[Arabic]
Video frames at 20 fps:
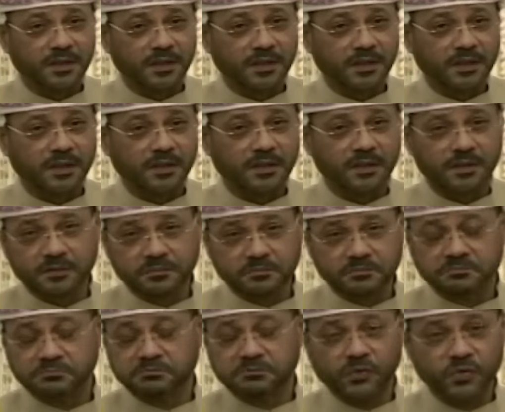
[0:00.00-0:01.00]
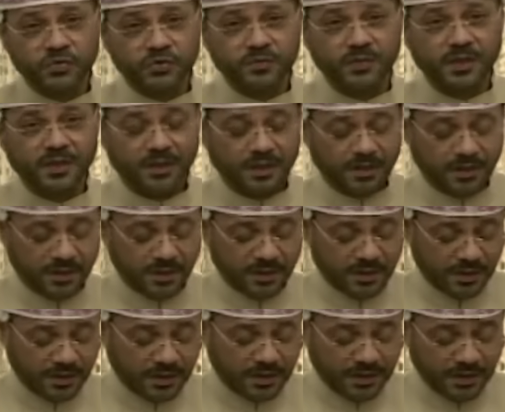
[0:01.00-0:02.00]
آه، مجمل
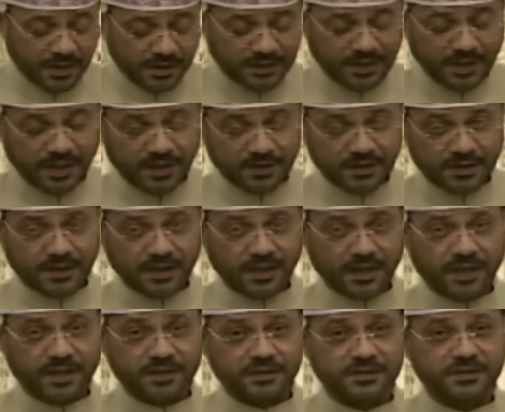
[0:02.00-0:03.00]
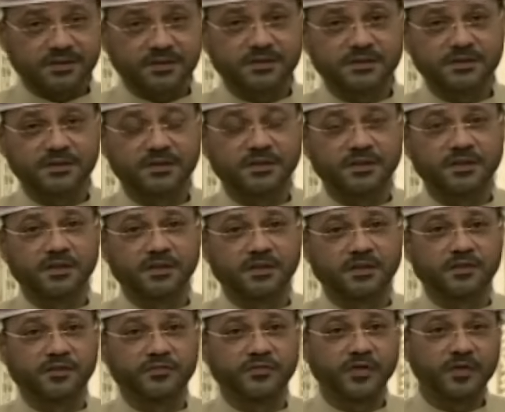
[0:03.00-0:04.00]
التحديات
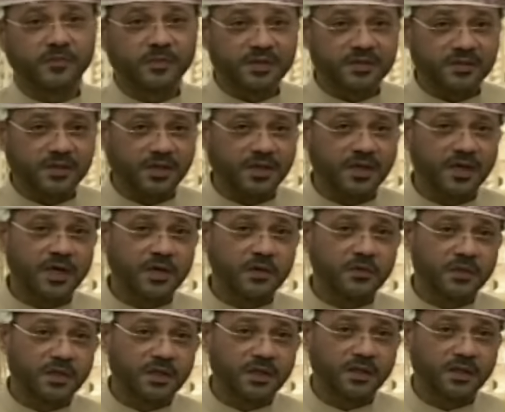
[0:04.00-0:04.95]
آه، في المنطقة